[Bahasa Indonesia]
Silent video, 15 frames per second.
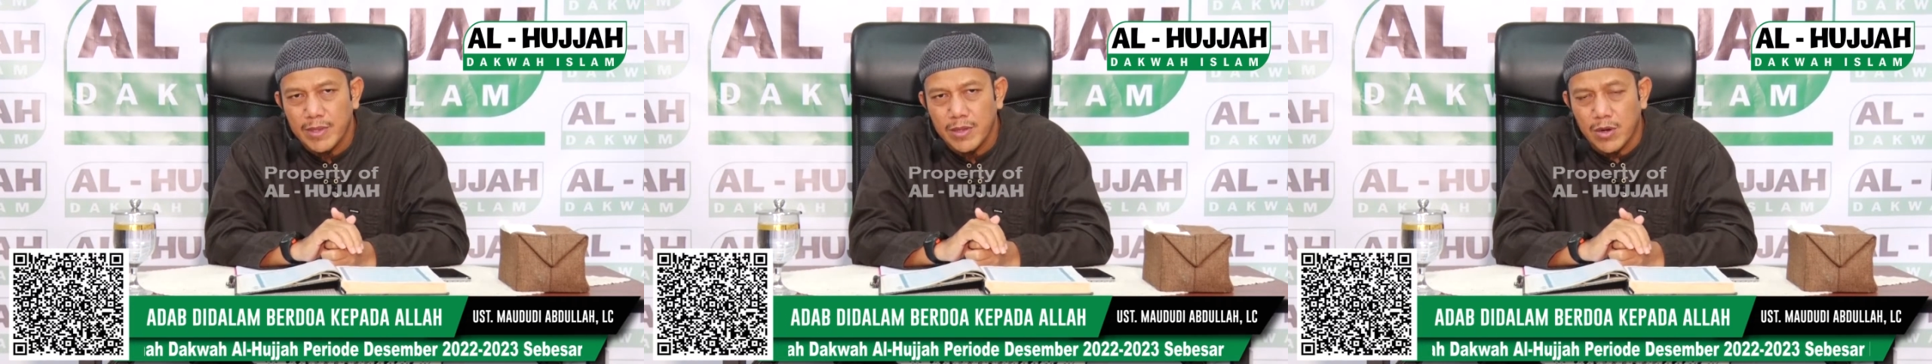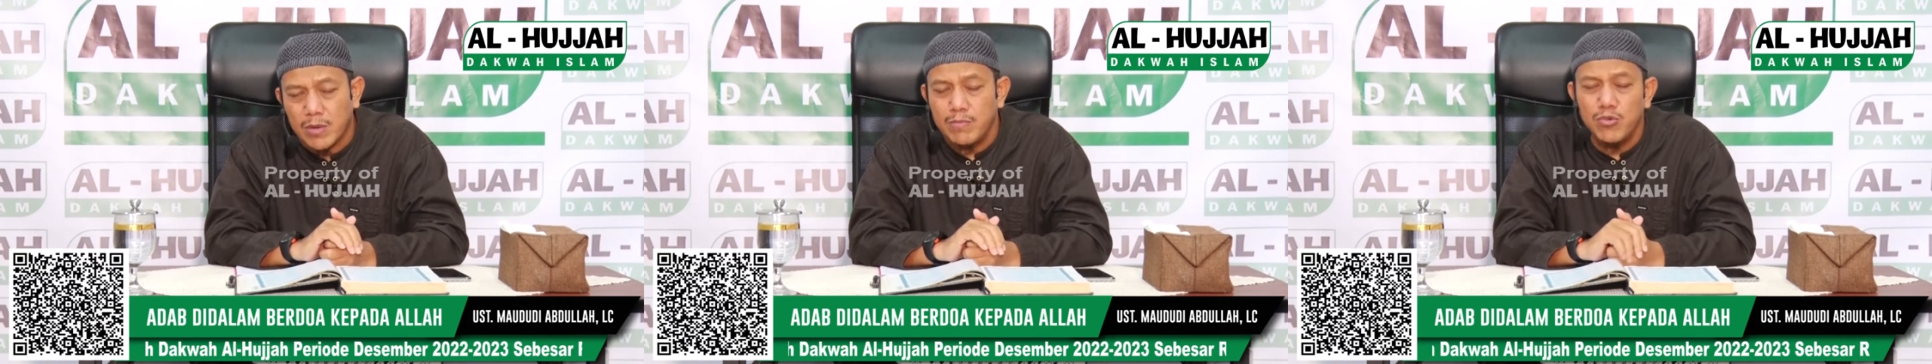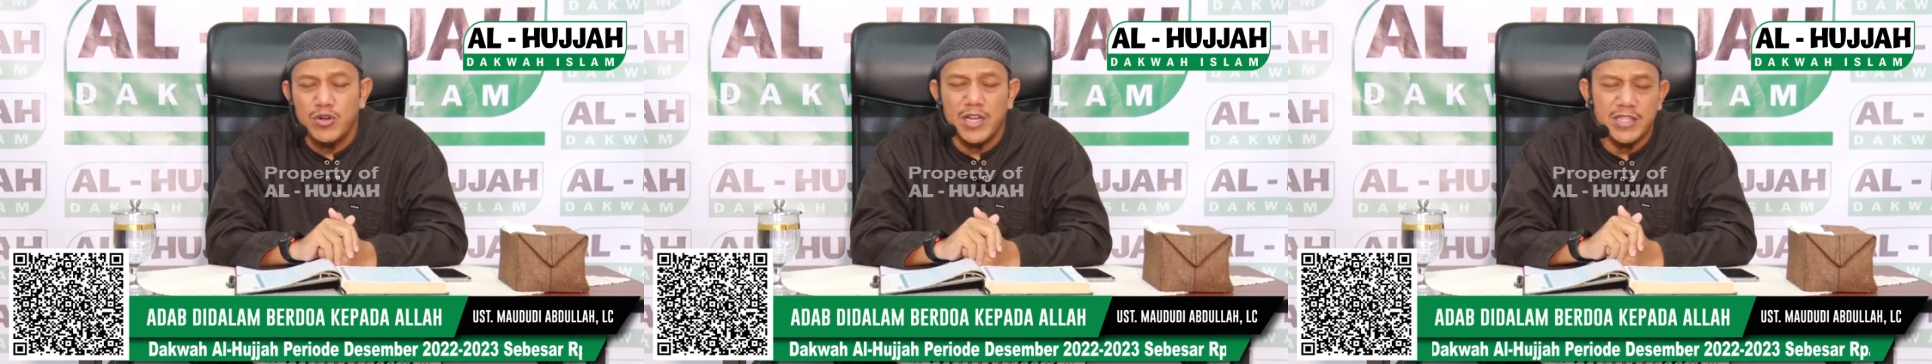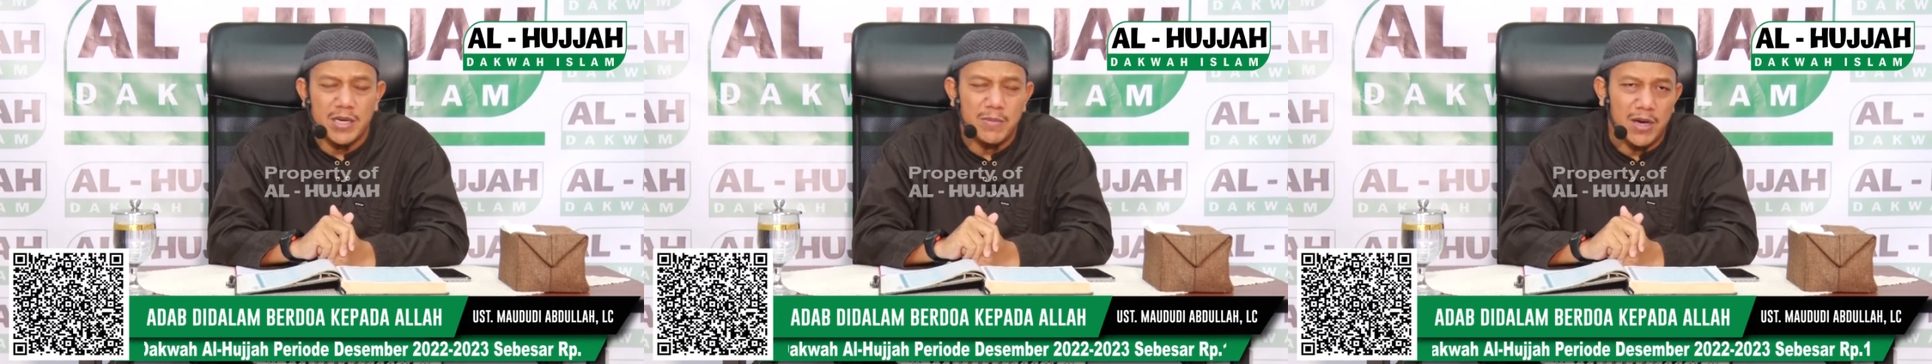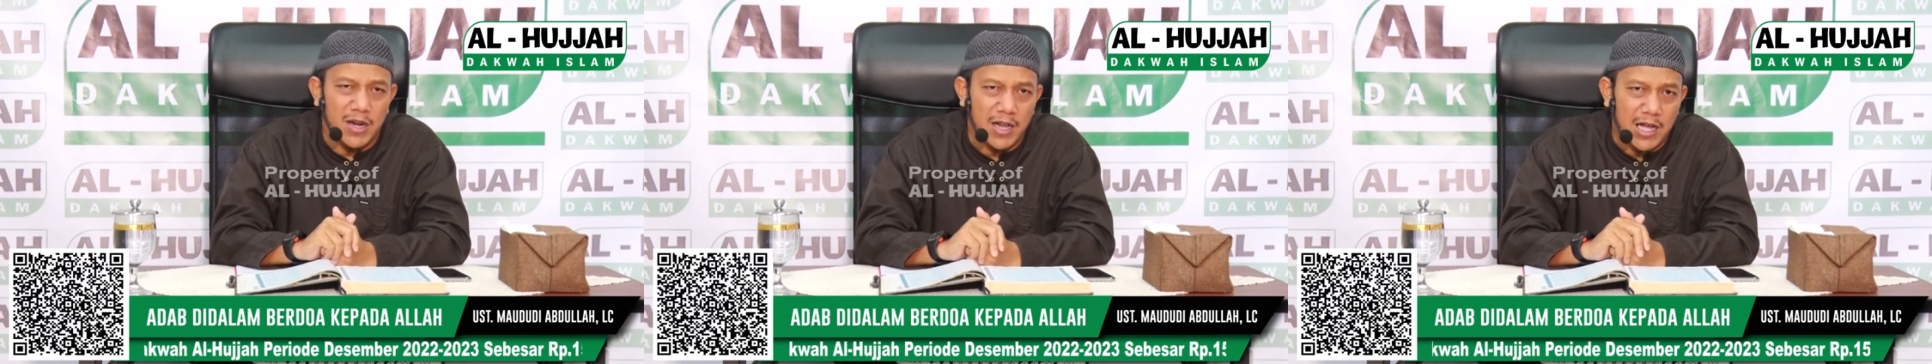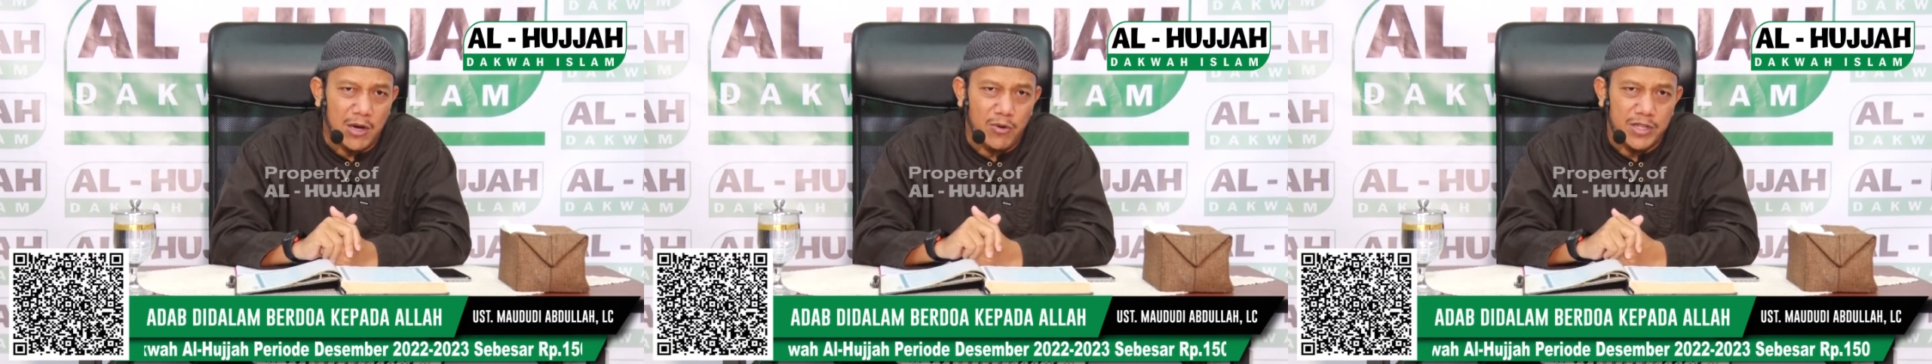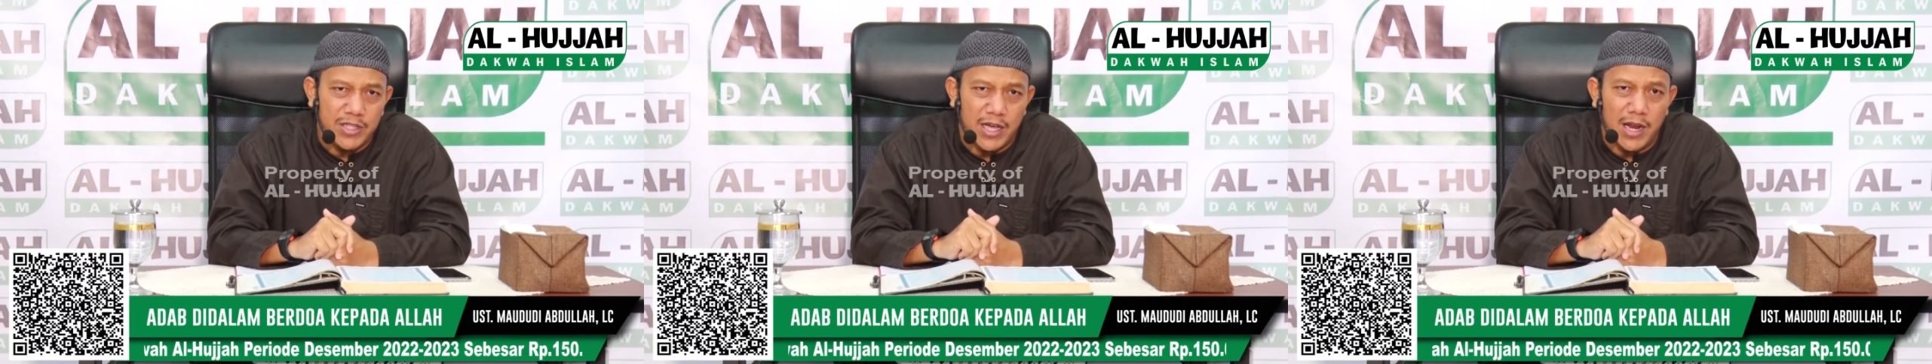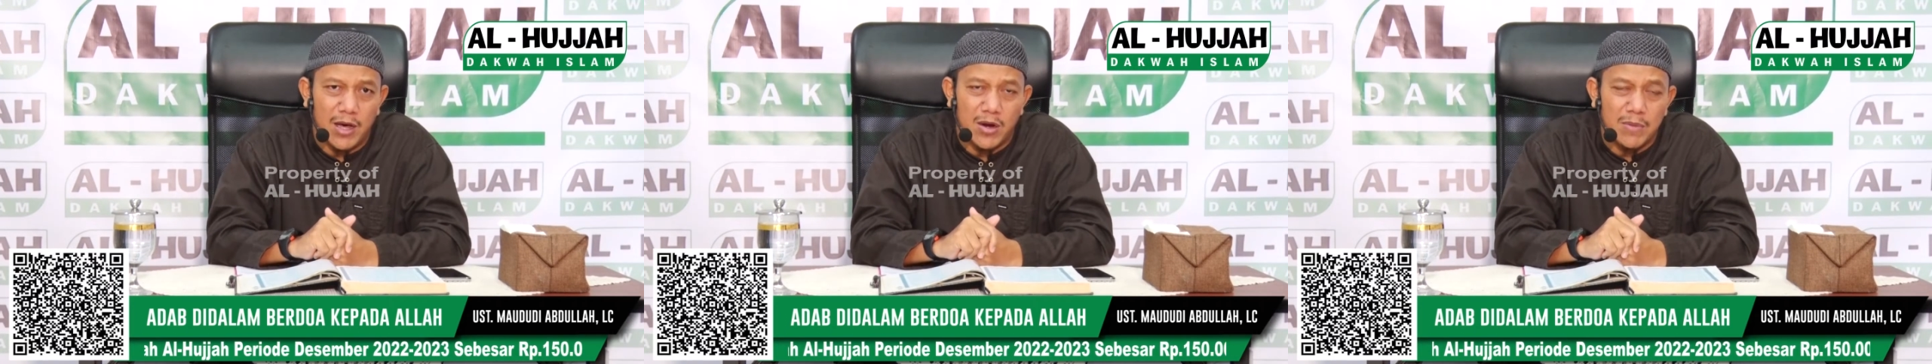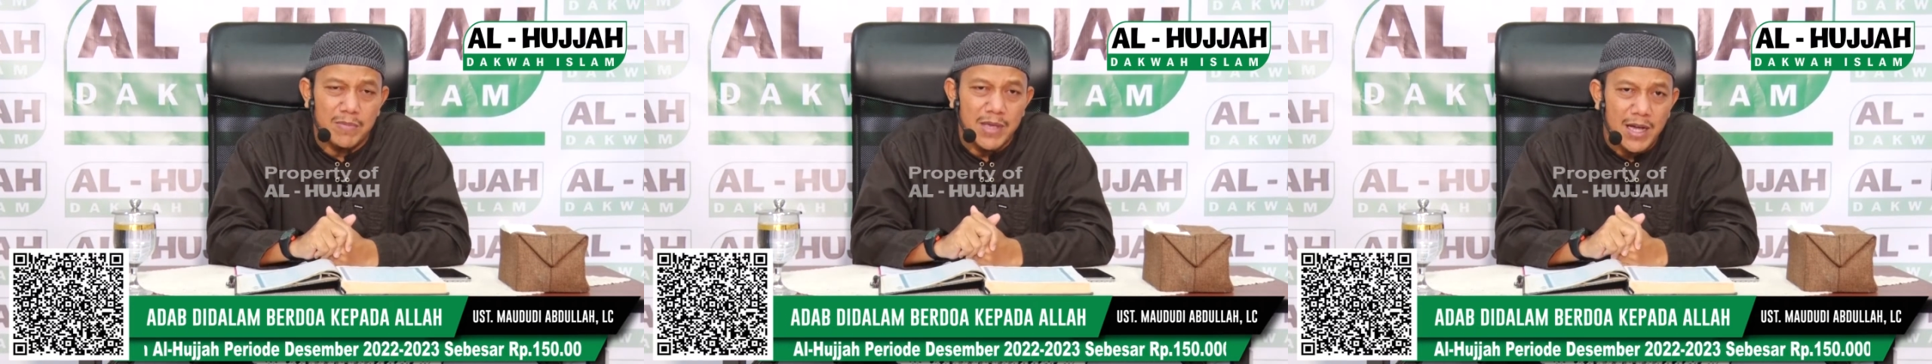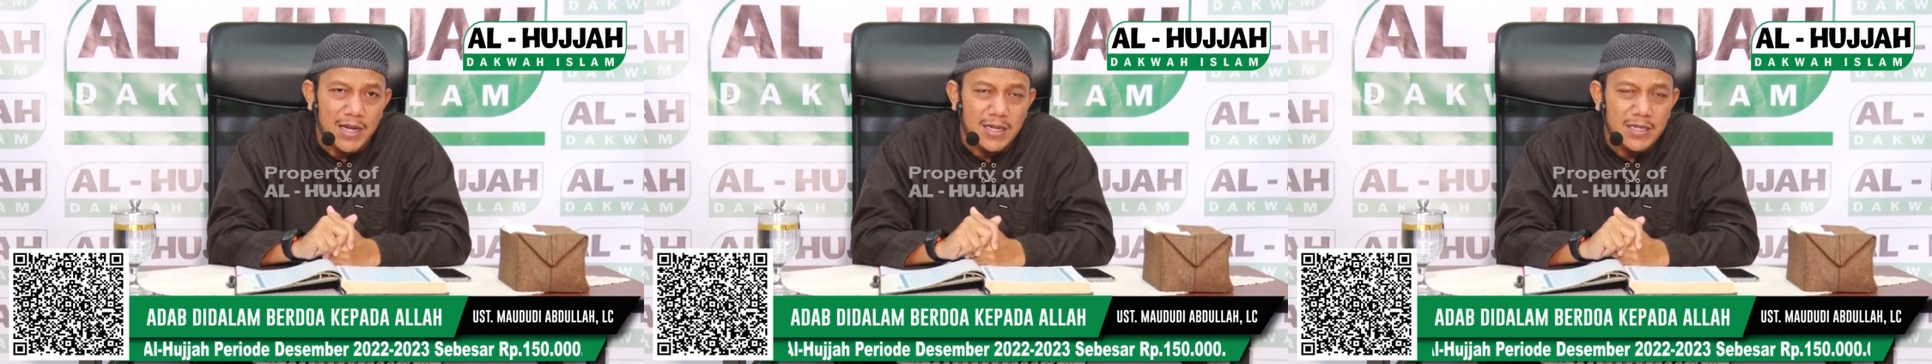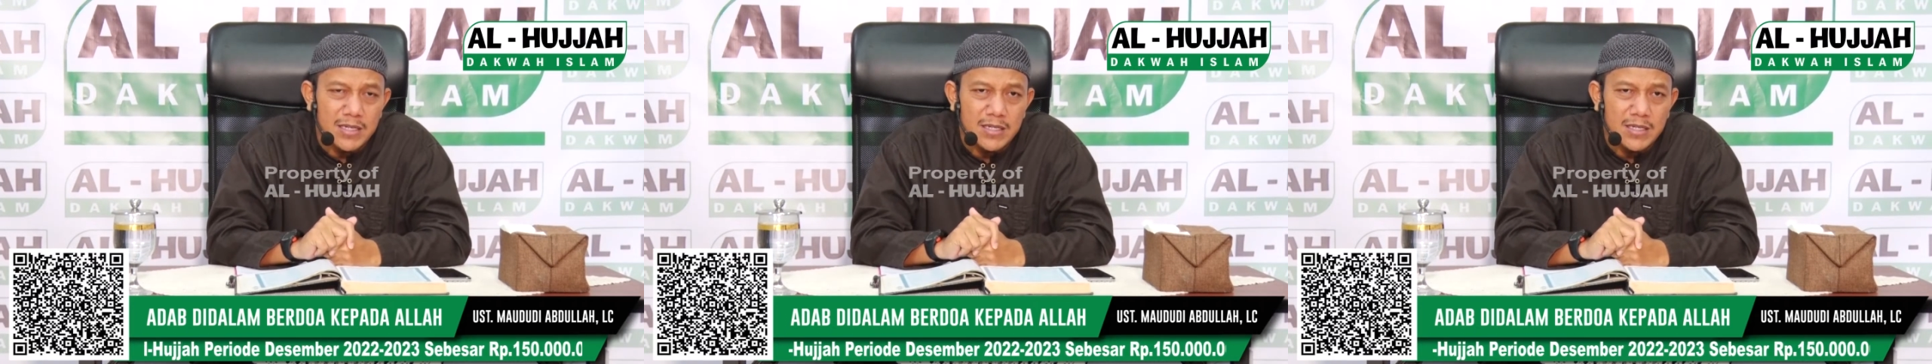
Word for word: Rabbuna tabaraka wa ta'ala, Rabb yang